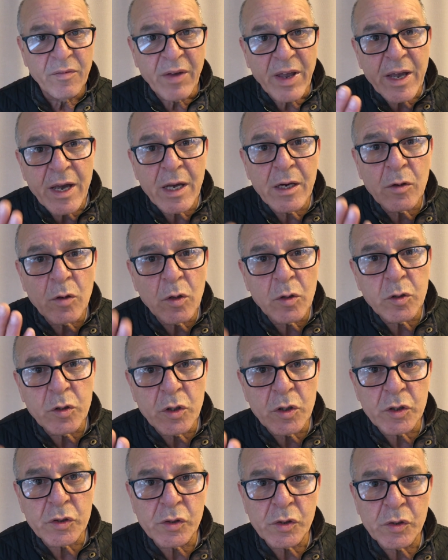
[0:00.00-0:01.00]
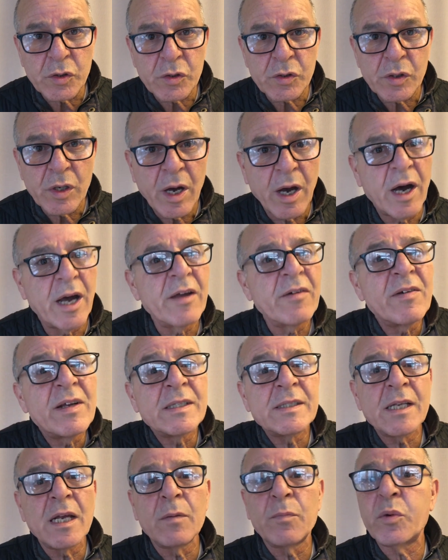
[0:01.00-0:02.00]
Vegan ol diyorsunuz.
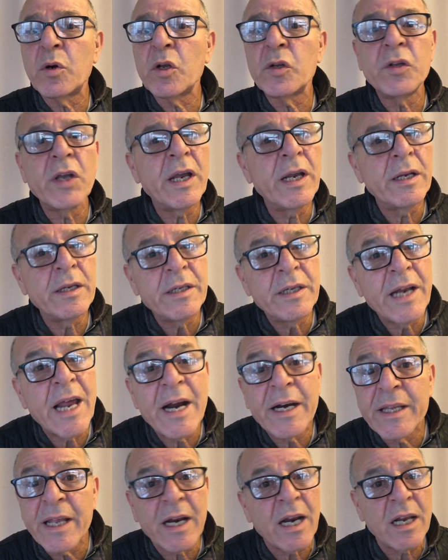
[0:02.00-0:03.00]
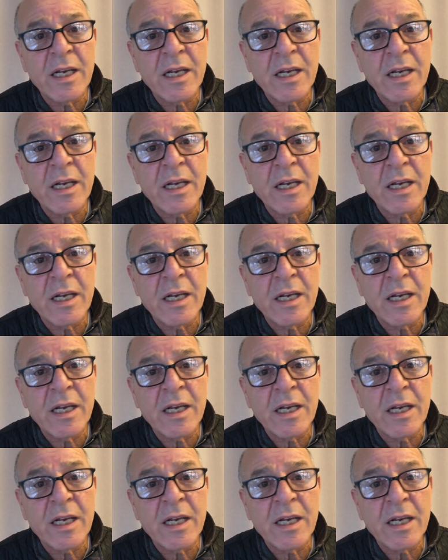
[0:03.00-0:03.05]
Hayvansal proteini nereden